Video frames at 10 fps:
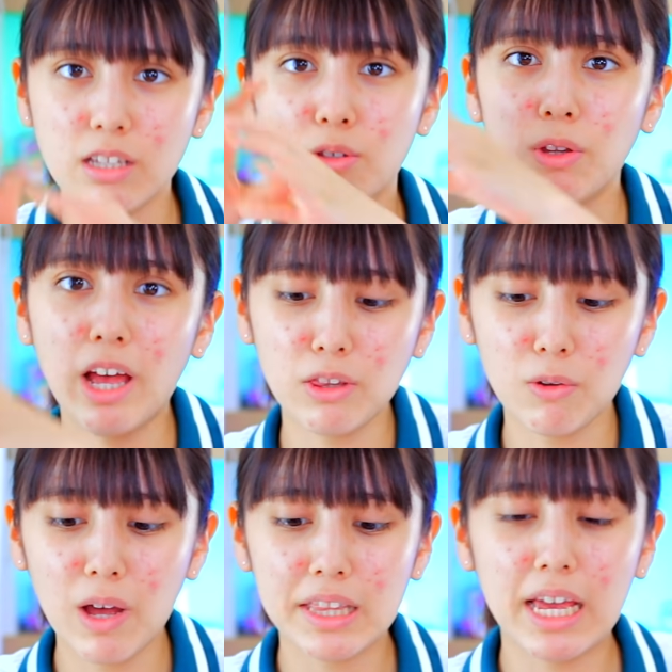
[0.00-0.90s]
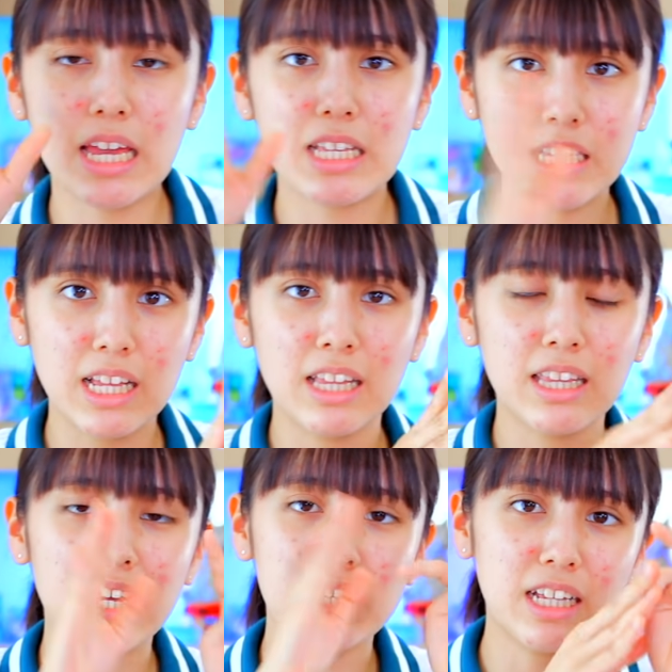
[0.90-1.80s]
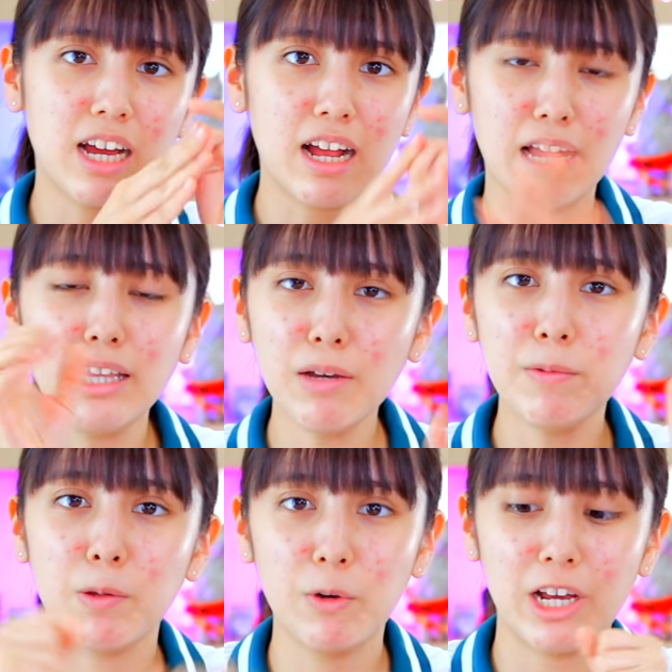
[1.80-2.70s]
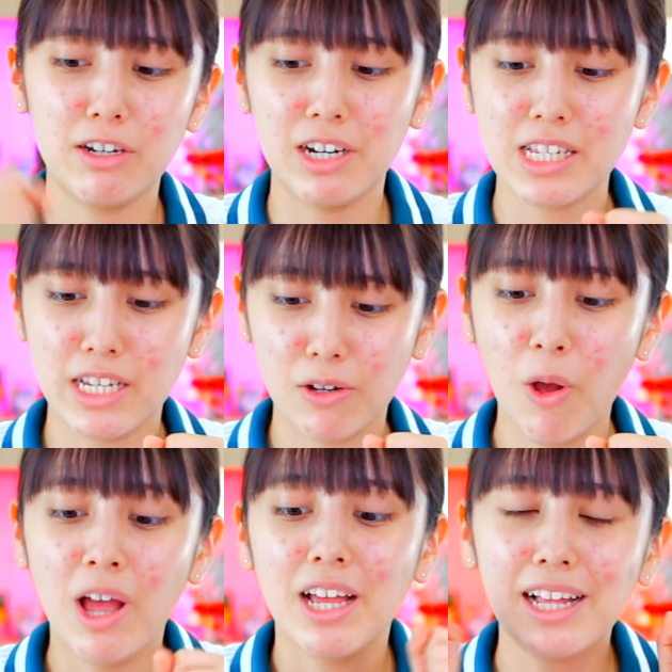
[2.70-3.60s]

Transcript: でその後はだいいちだんだいにだんがランダムでもらえるらしいの。